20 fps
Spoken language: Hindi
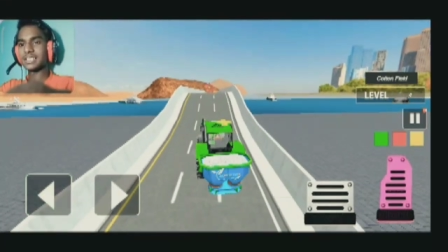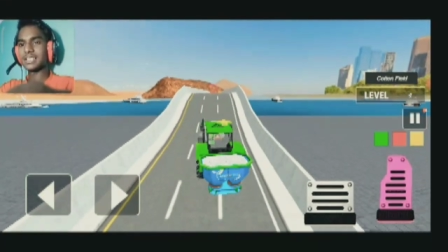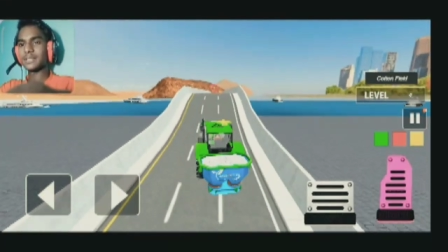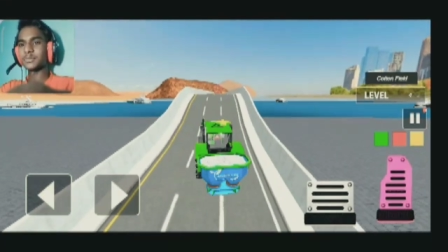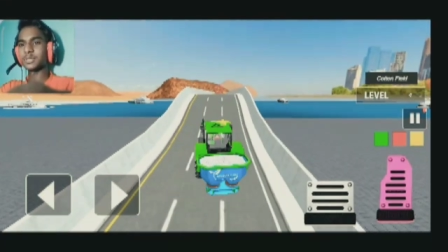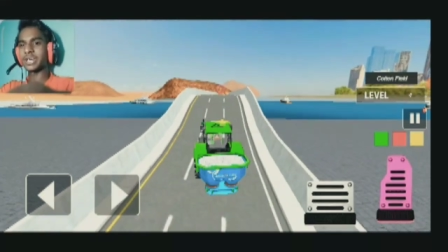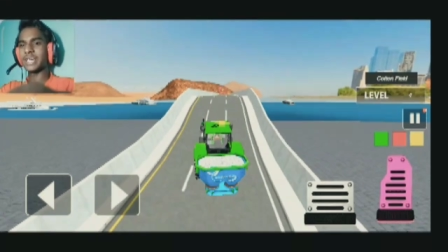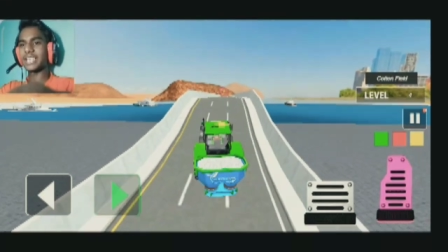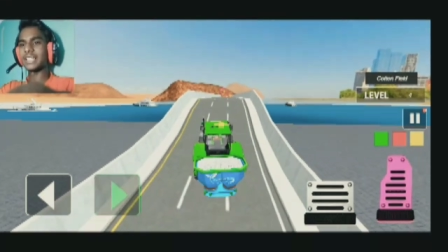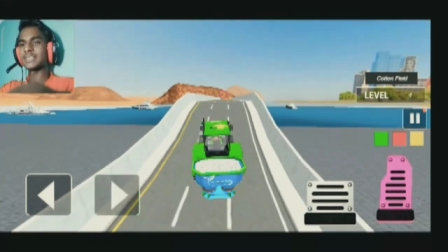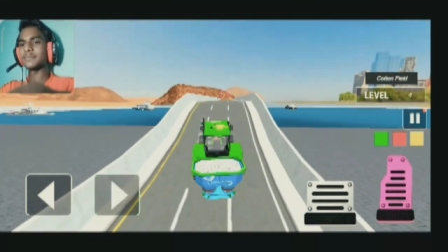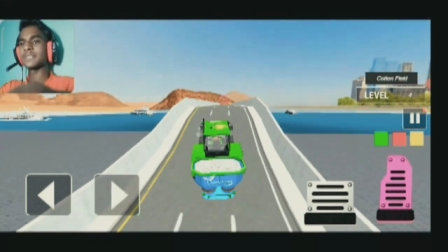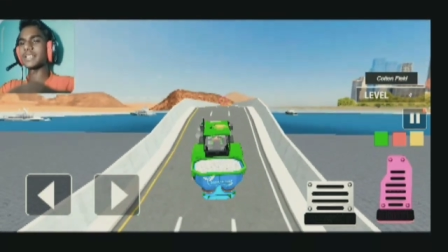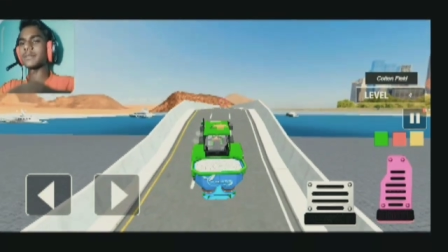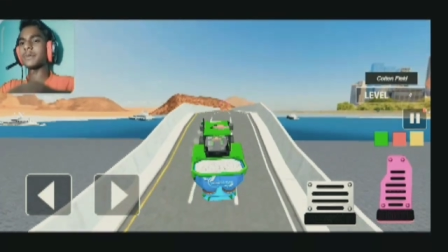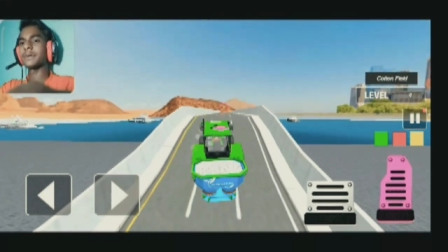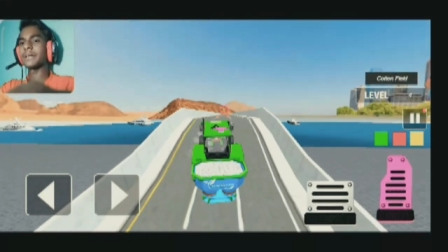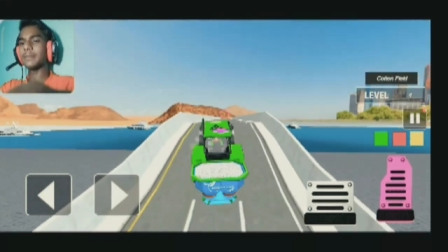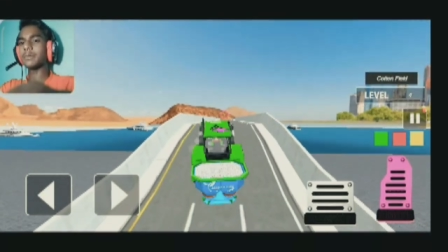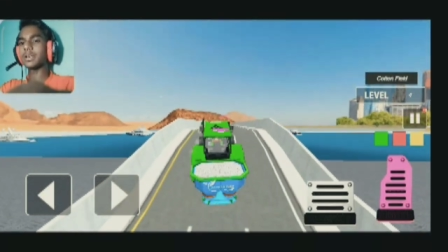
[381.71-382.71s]
चल जल्दी अब तो
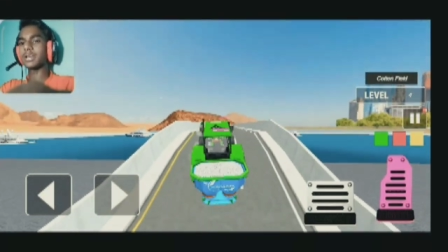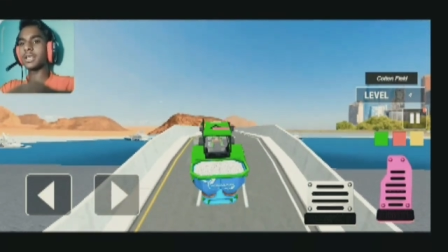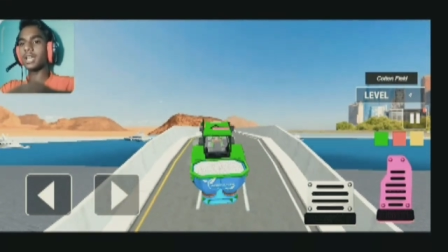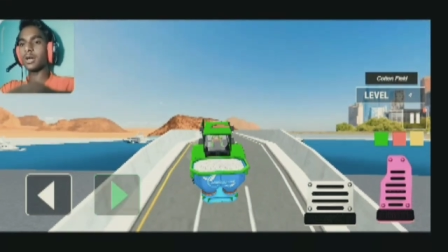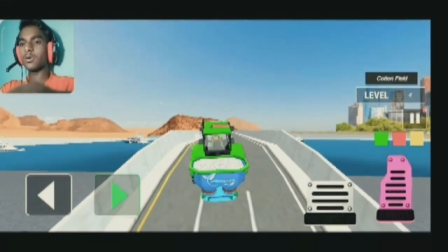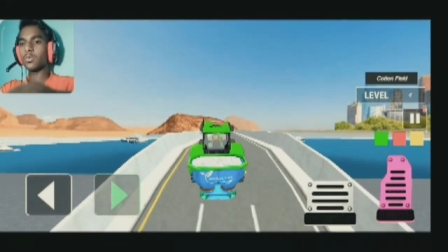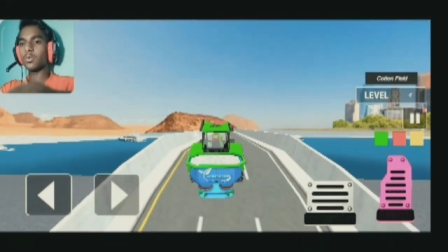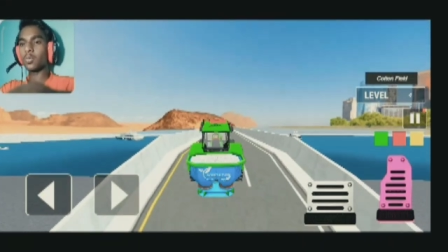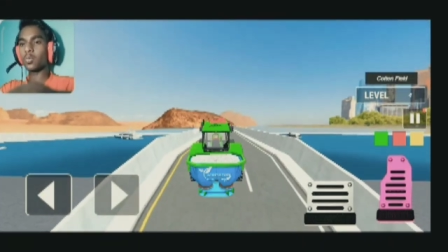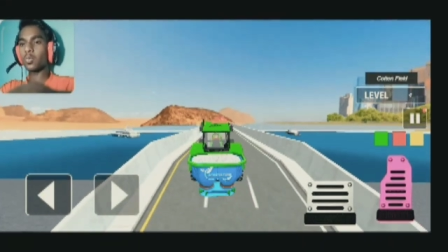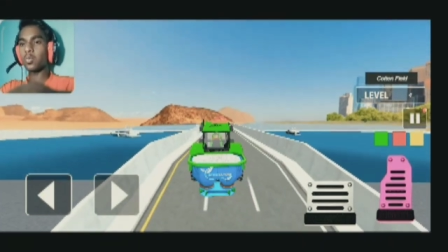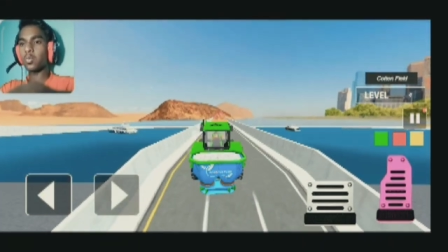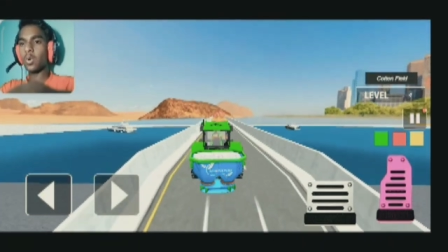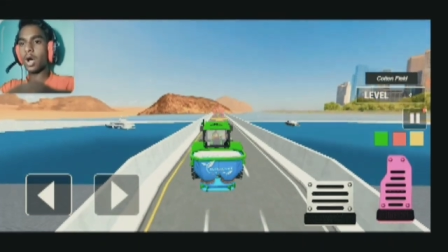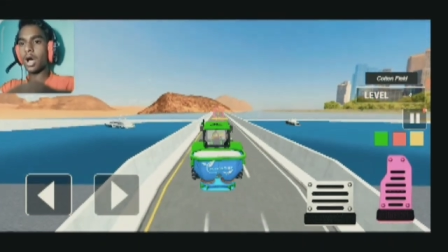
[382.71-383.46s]
खेत में जाने में टाइम लग रही है